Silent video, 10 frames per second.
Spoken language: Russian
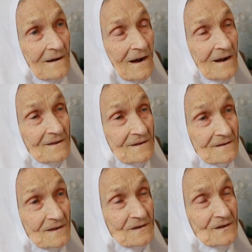
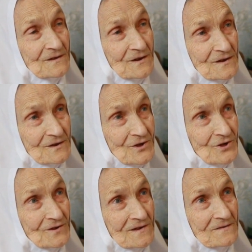11
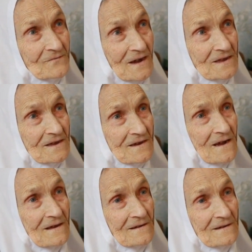тысяч за два дня.